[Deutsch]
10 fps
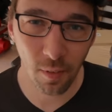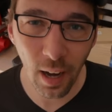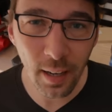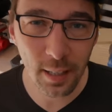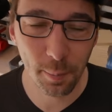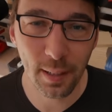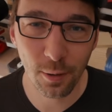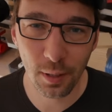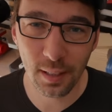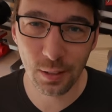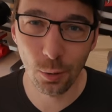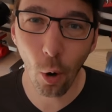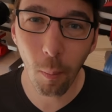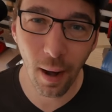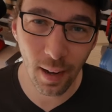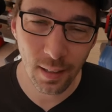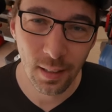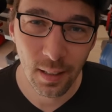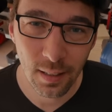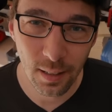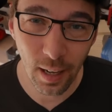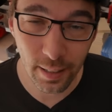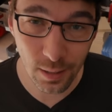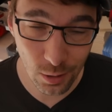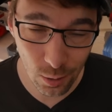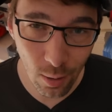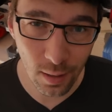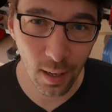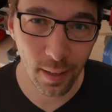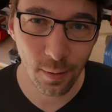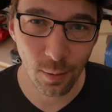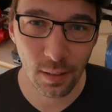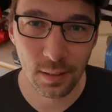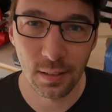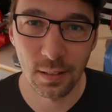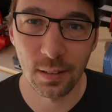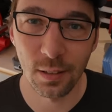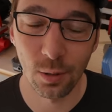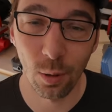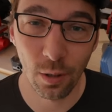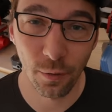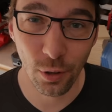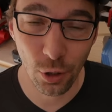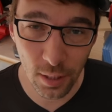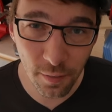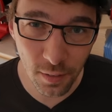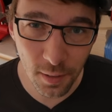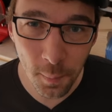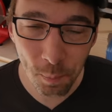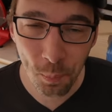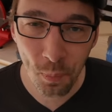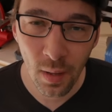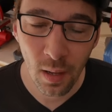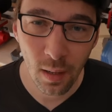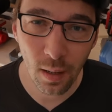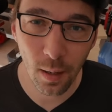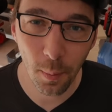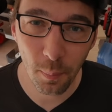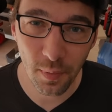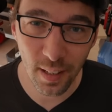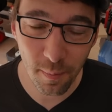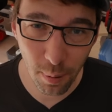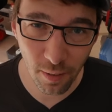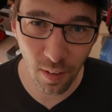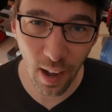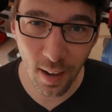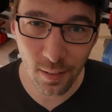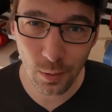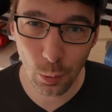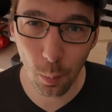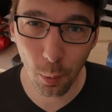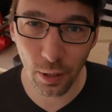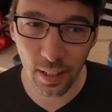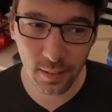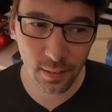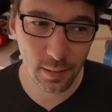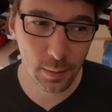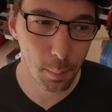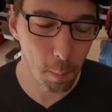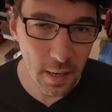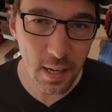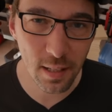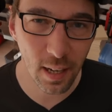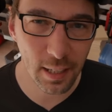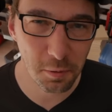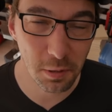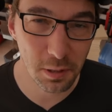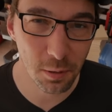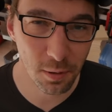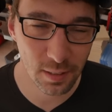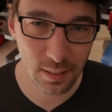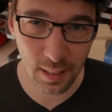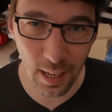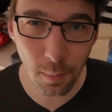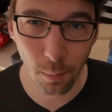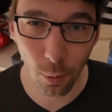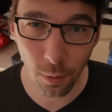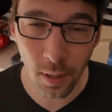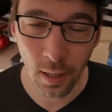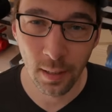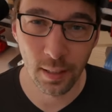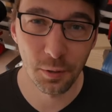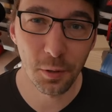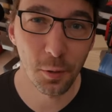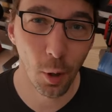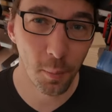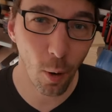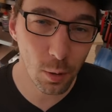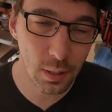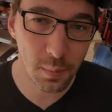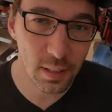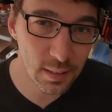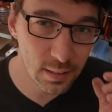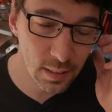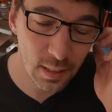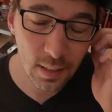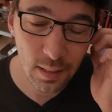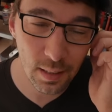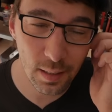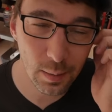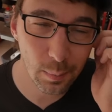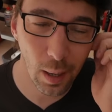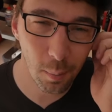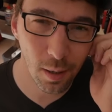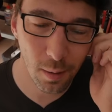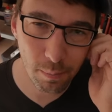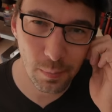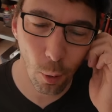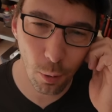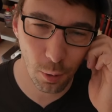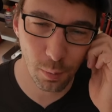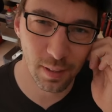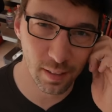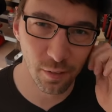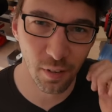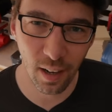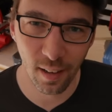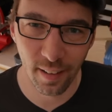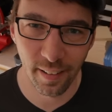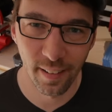waren, ich blende euch jetzt nochmal äh, eine Story ein. Und das ist die Story von Steffi. Ähm, die hat ein paar Fragen zum Projekt äh, Mini-Teich bzw. Gartenbrunnen. Das Video kommt auch demnächst. Ähm, aber hört euch mal ihre Frage an.